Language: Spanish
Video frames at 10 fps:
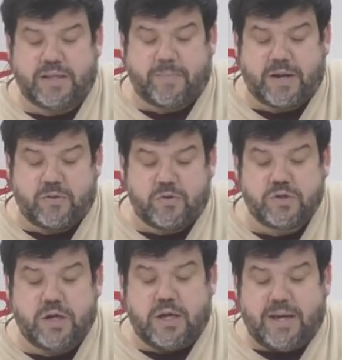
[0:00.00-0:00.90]

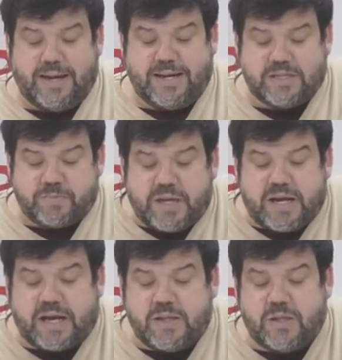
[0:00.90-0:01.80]
parados, en
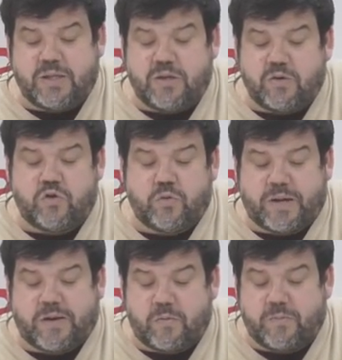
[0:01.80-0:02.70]
espera hay 18
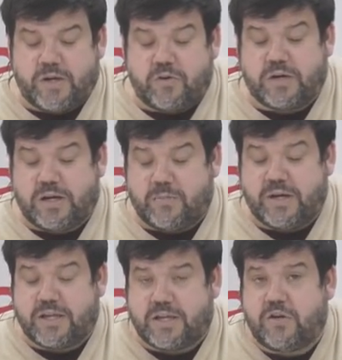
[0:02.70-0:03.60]
parados menos que en el
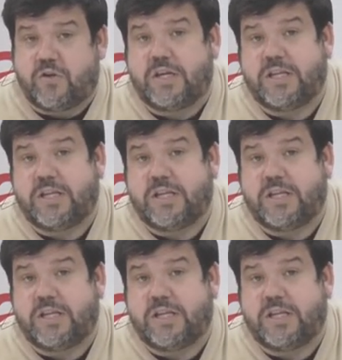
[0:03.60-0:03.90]
mes anterior y